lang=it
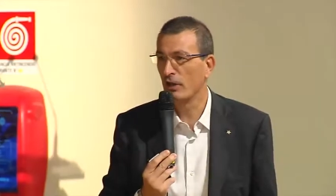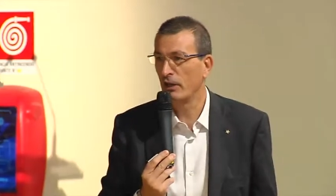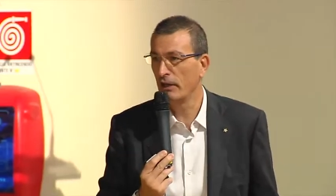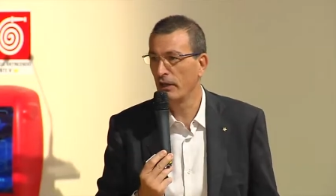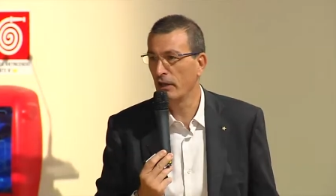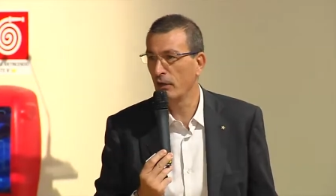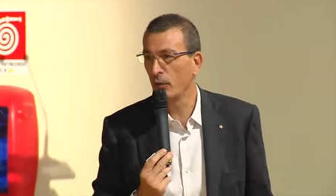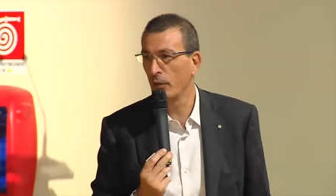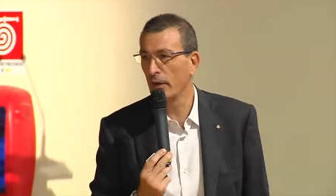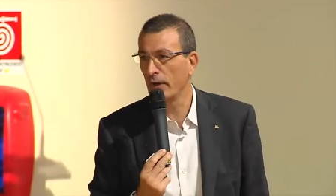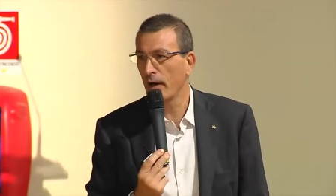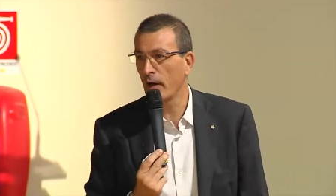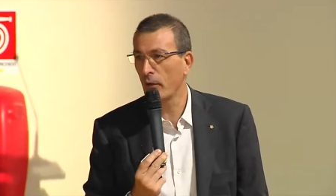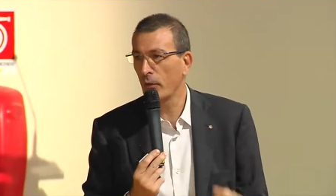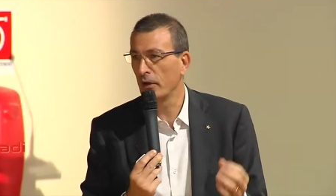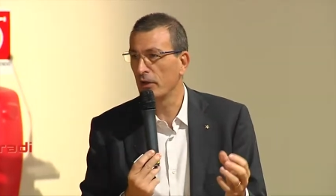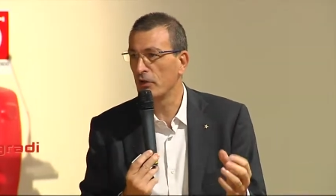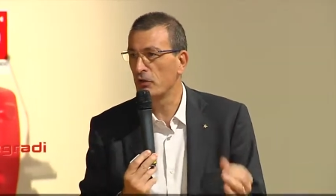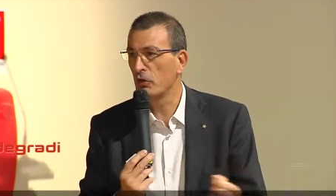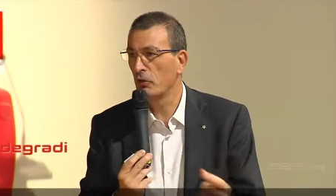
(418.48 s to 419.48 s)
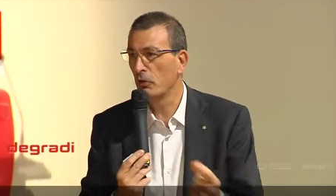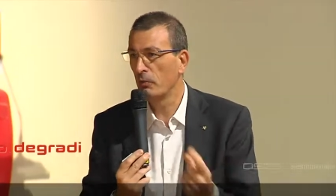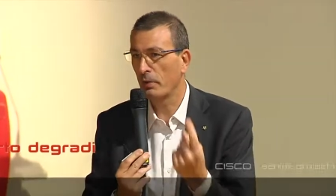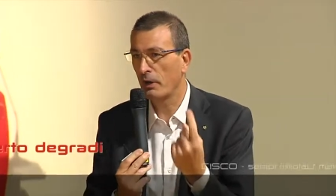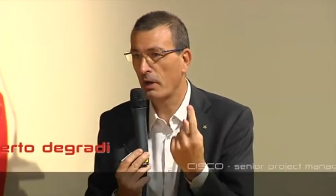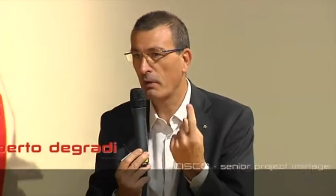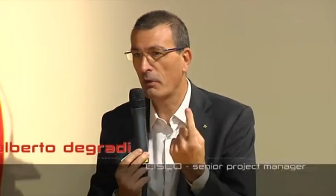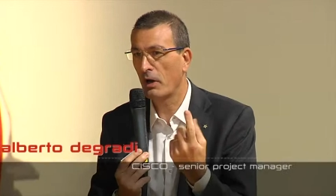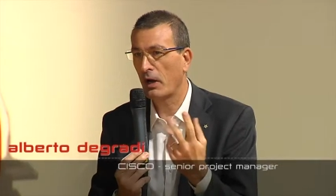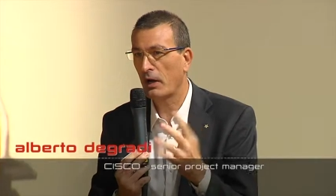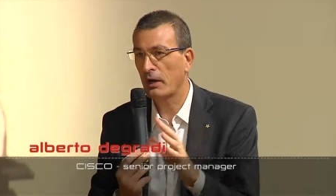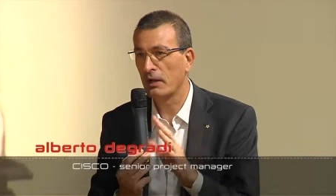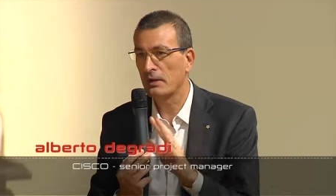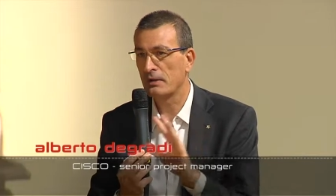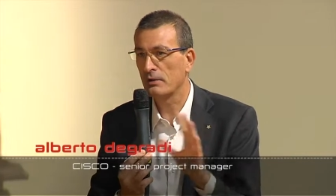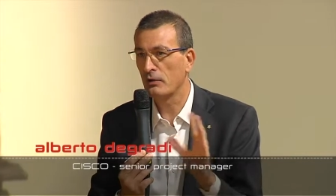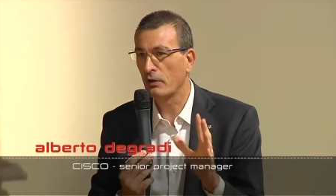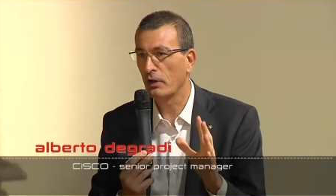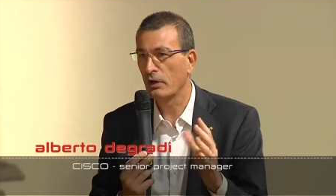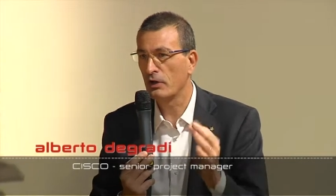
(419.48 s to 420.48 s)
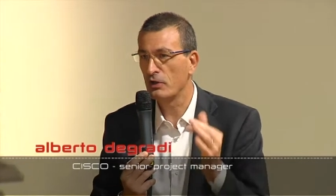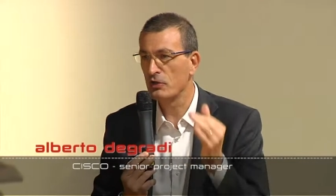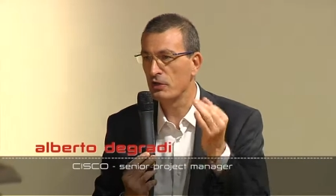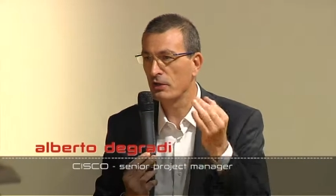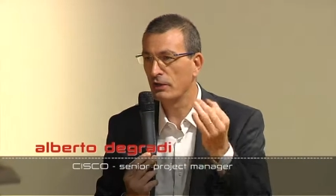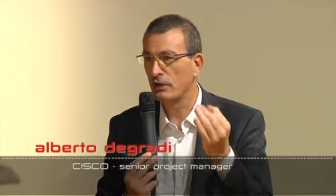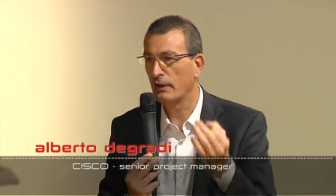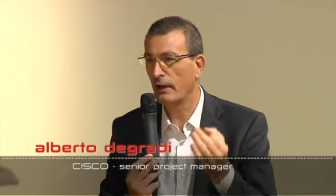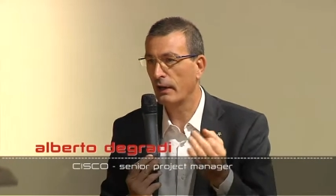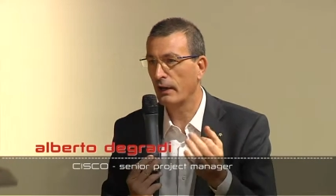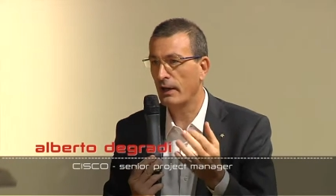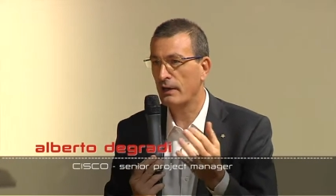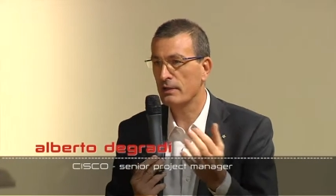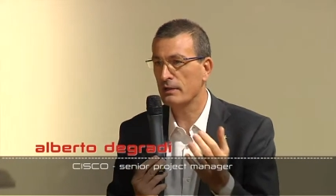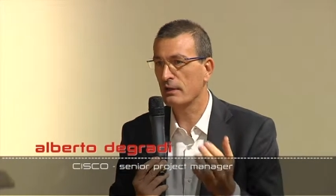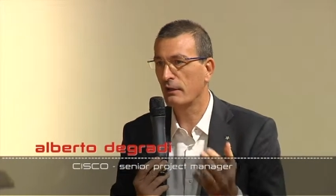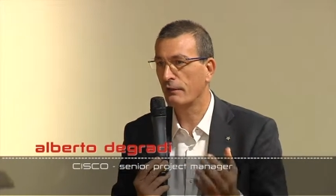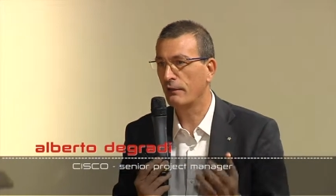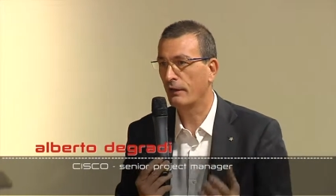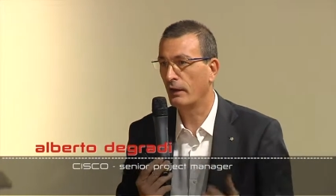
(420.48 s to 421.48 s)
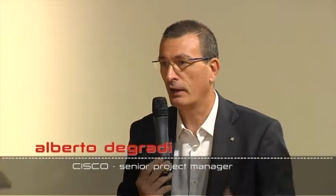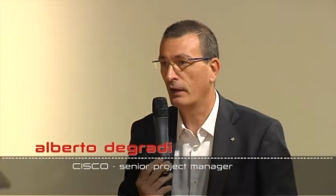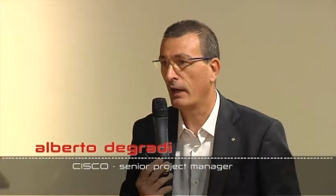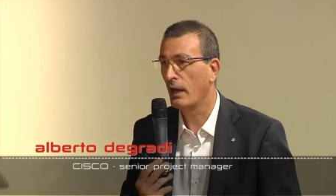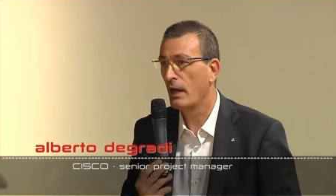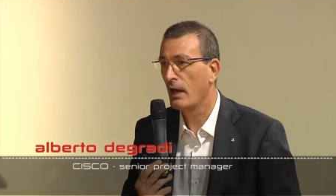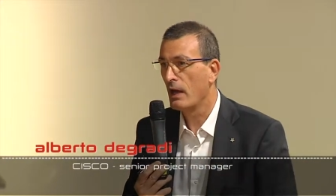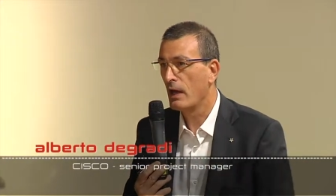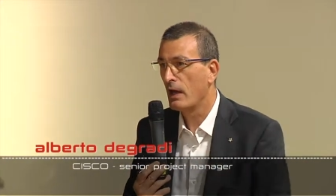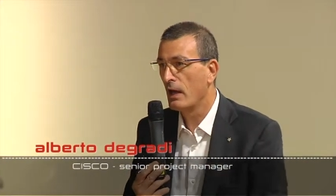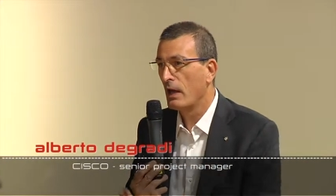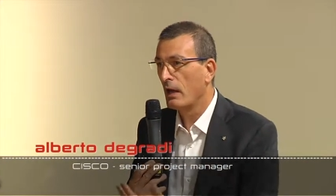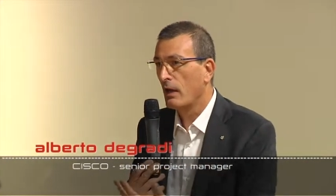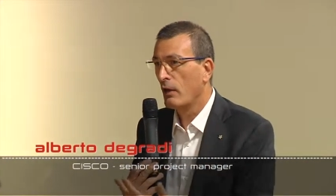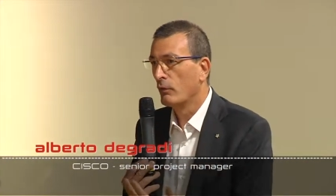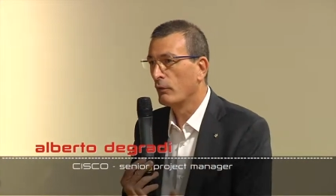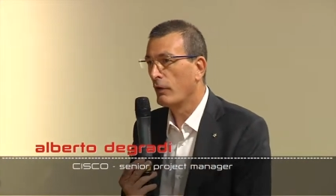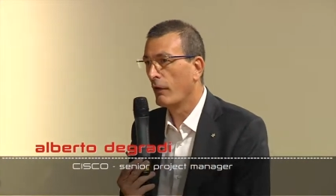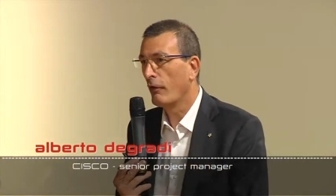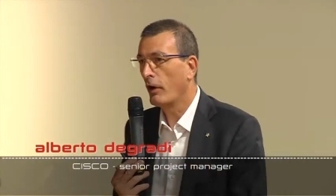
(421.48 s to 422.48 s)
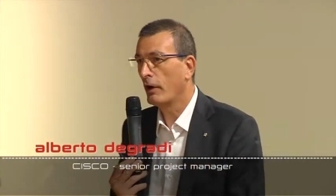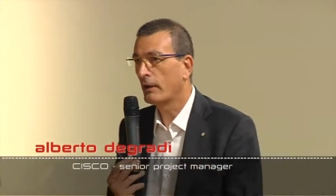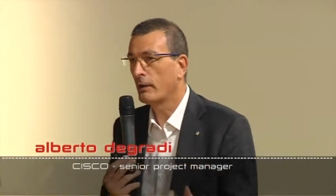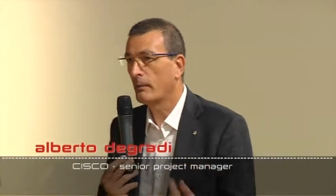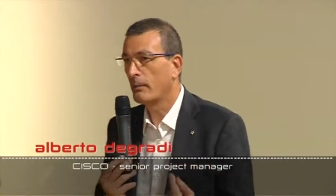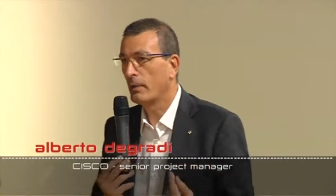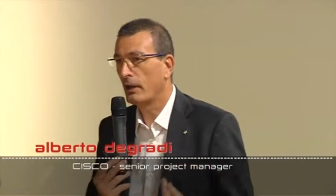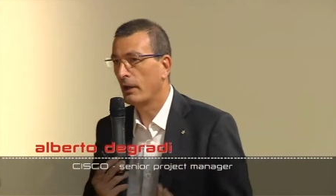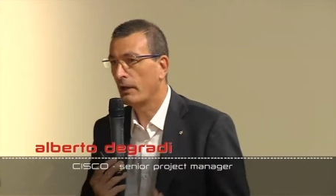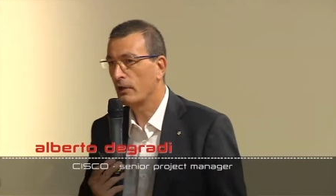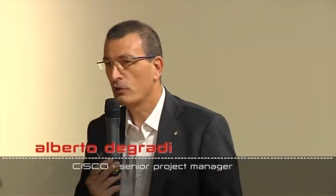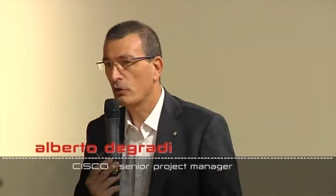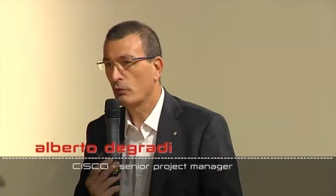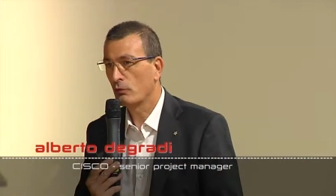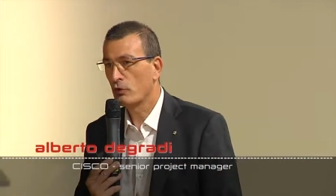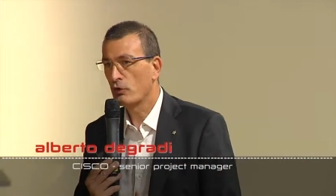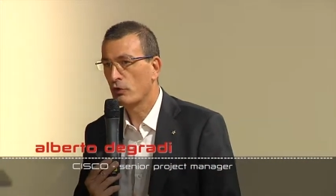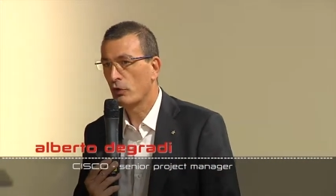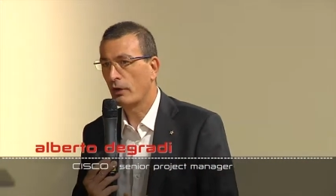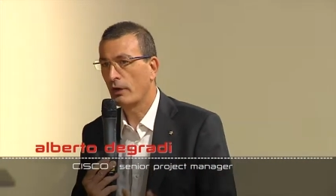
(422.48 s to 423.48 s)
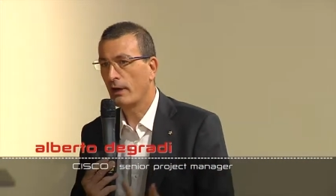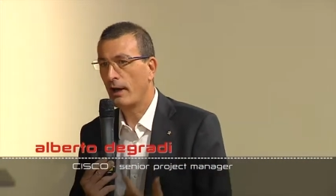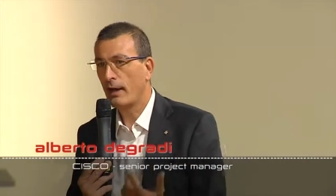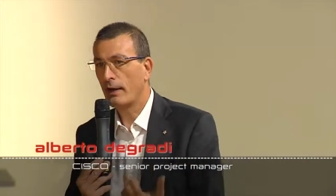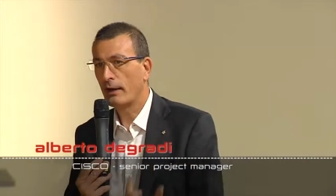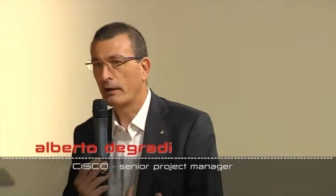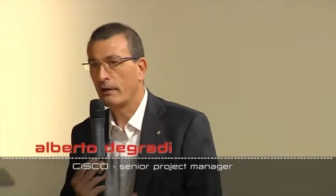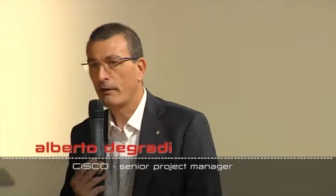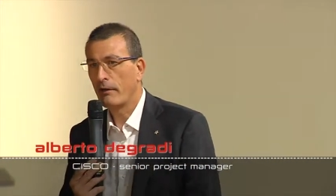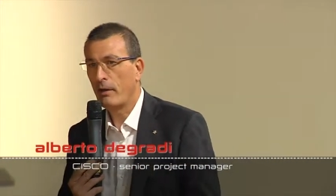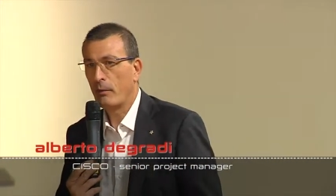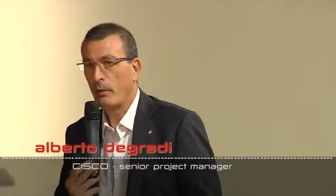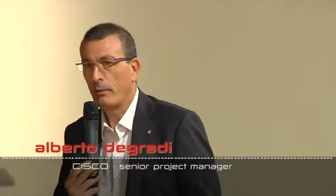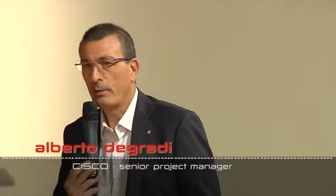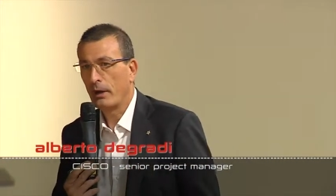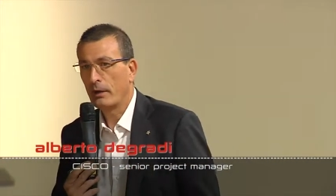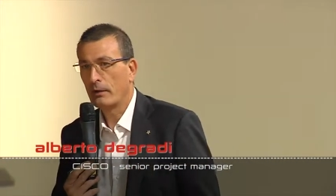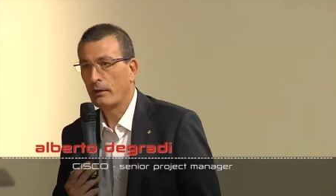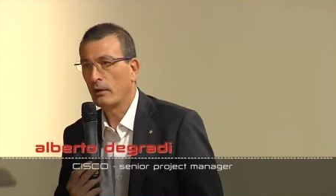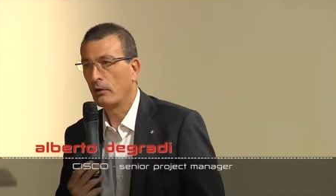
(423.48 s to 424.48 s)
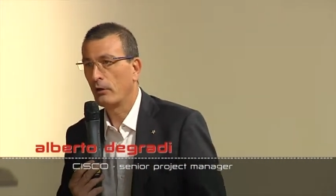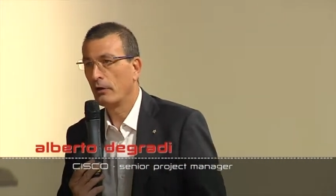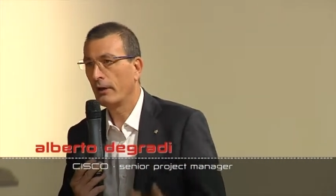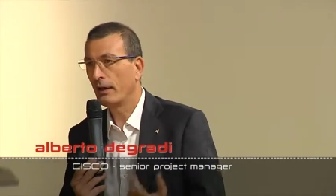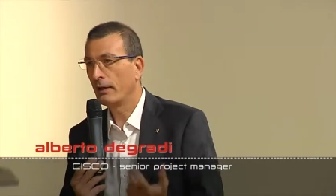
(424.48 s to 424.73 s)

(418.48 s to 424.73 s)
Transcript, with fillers: liquida, quindi ci compriamo la canzone che ci interessa, fine. Una volta per leggere un giornale andavamo a prenderlo in